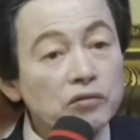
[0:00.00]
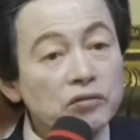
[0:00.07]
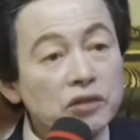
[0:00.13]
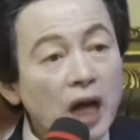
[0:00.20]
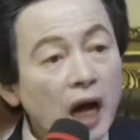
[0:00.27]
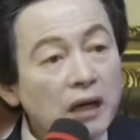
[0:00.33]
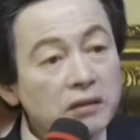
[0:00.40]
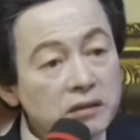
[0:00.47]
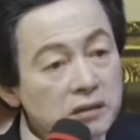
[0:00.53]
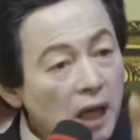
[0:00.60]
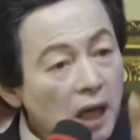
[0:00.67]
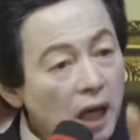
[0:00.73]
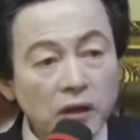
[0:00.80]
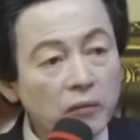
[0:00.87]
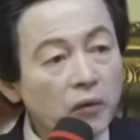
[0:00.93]

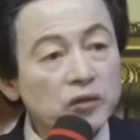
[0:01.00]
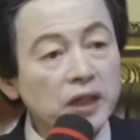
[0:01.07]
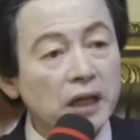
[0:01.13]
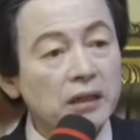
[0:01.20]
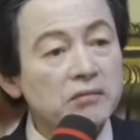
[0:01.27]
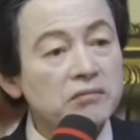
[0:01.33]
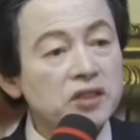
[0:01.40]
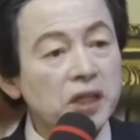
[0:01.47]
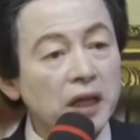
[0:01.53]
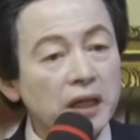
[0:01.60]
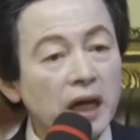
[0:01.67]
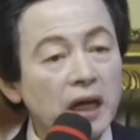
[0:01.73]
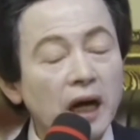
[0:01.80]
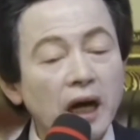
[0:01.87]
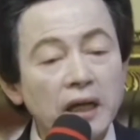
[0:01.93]
상상도 못하는
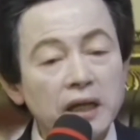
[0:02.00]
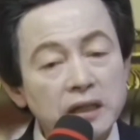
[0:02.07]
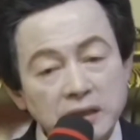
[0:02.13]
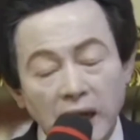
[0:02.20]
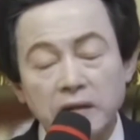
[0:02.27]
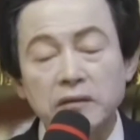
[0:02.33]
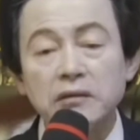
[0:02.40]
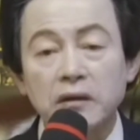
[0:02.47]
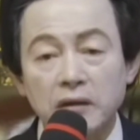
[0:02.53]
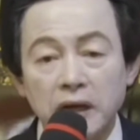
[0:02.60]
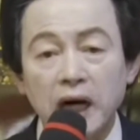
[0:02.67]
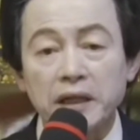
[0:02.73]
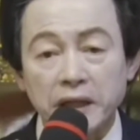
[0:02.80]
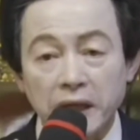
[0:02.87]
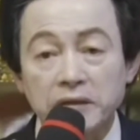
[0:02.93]
세계가 있다는
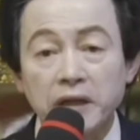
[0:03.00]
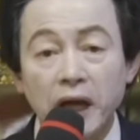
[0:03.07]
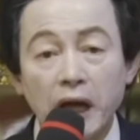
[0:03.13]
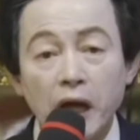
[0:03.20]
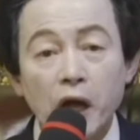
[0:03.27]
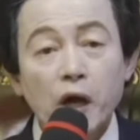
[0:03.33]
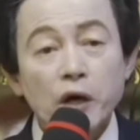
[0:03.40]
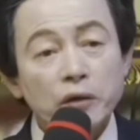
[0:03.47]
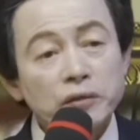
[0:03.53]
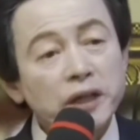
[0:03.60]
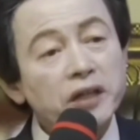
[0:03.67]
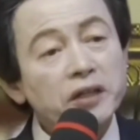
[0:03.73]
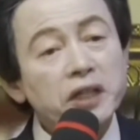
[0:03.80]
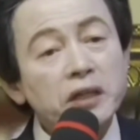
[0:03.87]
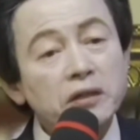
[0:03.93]
거 알아야 돼.
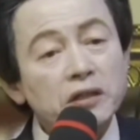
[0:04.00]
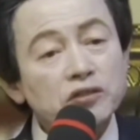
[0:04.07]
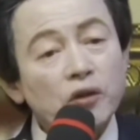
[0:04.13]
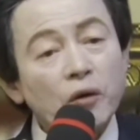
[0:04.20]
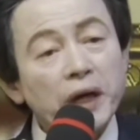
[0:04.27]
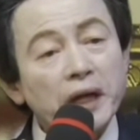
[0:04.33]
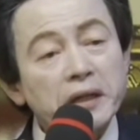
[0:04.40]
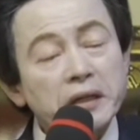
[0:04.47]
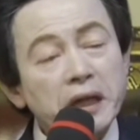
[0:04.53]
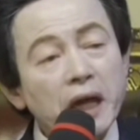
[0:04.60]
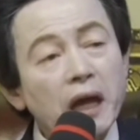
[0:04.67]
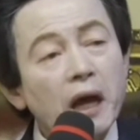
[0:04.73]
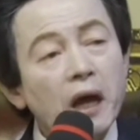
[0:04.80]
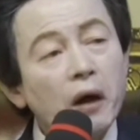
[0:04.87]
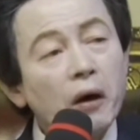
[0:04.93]
근데 기껏 쪼개는
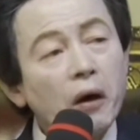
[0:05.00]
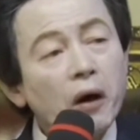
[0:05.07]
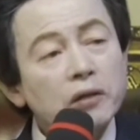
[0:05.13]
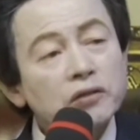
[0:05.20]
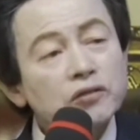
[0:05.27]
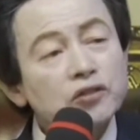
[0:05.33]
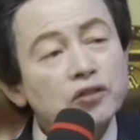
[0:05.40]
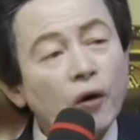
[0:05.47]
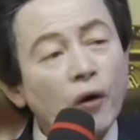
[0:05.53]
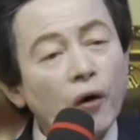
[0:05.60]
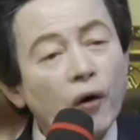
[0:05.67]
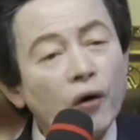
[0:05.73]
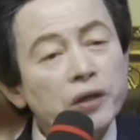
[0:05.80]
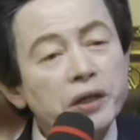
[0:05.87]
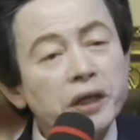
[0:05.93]
게
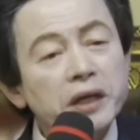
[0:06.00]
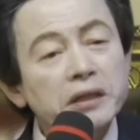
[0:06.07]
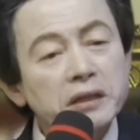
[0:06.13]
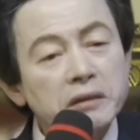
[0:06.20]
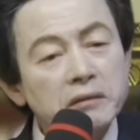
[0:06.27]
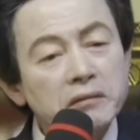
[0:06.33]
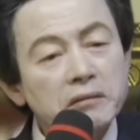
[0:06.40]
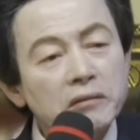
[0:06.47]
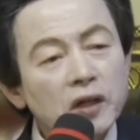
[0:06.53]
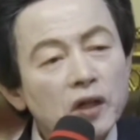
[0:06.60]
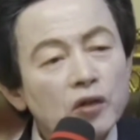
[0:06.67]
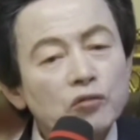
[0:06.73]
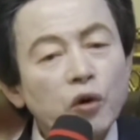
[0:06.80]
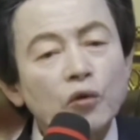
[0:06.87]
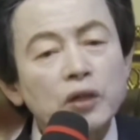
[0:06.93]
억조 경
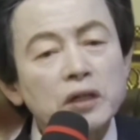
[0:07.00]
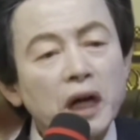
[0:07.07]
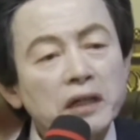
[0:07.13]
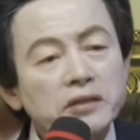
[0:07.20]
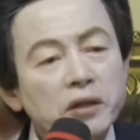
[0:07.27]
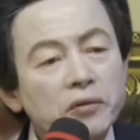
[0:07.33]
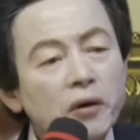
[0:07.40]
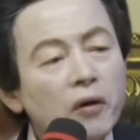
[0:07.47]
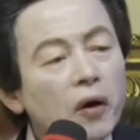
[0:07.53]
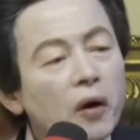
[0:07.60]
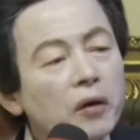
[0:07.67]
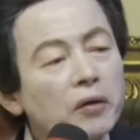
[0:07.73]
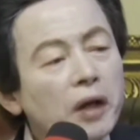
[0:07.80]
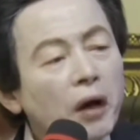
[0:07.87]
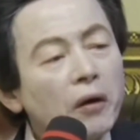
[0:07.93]
돈을 가져도
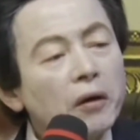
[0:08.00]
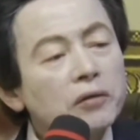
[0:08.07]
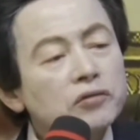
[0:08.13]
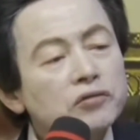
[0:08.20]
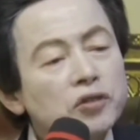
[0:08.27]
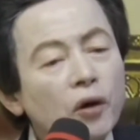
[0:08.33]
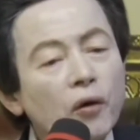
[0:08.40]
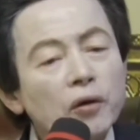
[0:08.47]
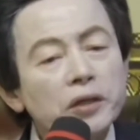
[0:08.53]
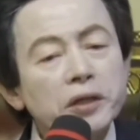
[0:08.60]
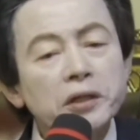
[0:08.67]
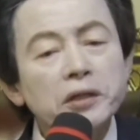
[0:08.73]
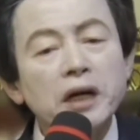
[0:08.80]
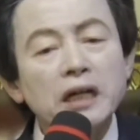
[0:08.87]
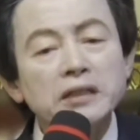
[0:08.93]
그냥 억조
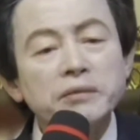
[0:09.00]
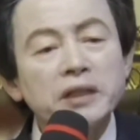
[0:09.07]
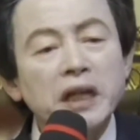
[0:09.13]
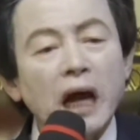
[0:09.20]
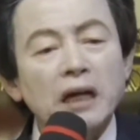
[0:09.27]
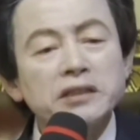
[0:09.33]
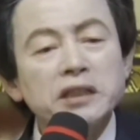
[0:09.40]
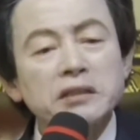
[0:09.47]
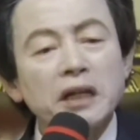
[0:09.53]
경 가지면 다 가진